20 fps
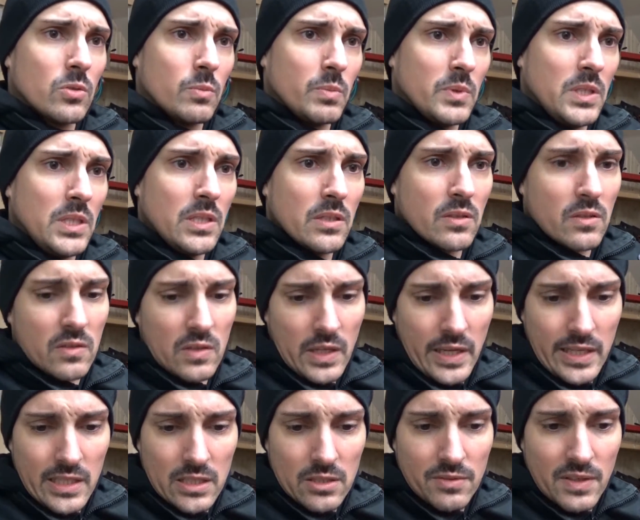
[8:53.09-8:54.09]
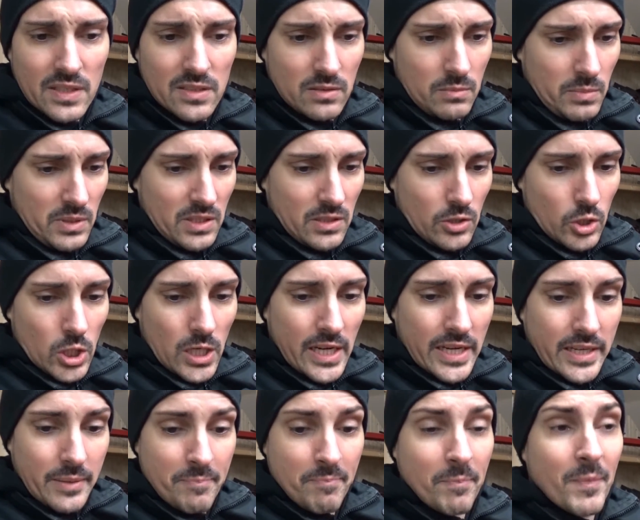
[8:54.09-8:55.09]
Um die ist es eigentlich fast ein bisschen
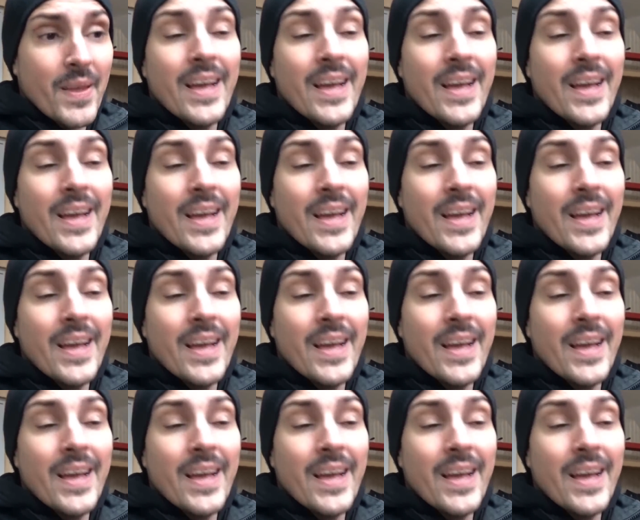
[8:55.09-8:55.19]
schade.